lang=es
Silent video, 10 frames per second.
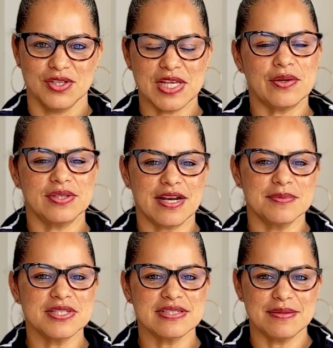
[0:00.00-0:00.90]
Nos
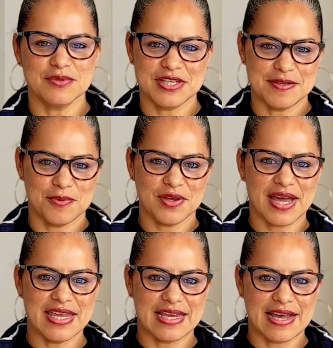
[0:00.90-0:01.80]
encontramos desde el municipio de
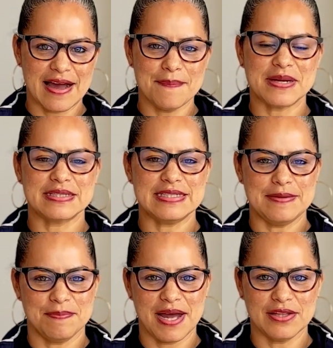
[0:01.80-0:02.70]
Cajicá
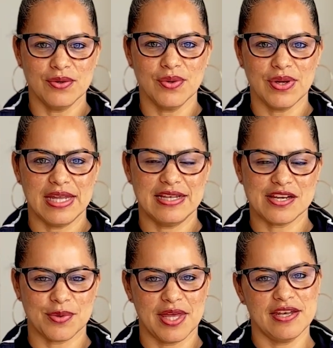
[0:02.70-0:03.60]
participando en
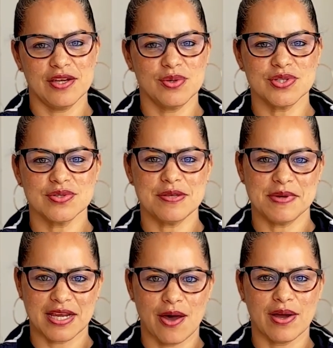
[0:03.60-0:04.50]
la rueda de negocios y
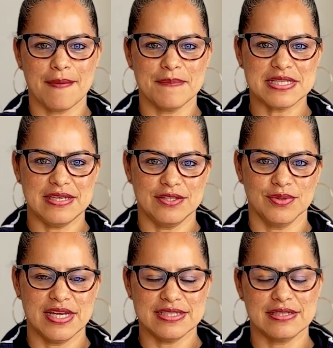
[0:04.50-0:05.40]
mercado
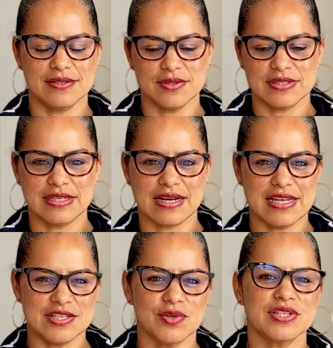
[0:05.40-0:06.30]
campesino. Esto se
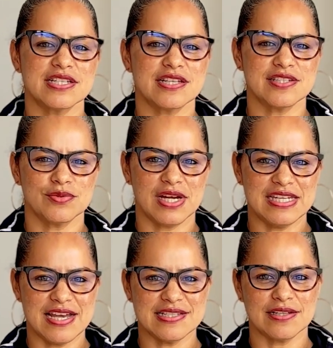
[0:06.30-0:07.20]
realizó gracias a una
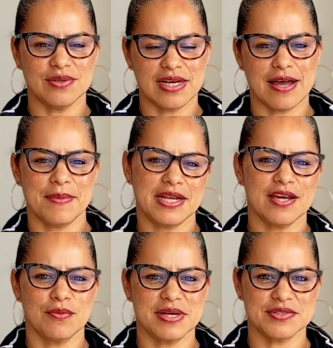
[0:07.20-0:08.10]
alianza con la
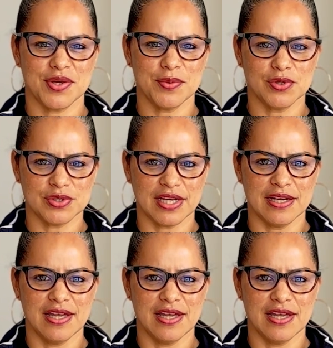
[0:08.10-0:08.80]
Cámara de Comercio de Bogotá.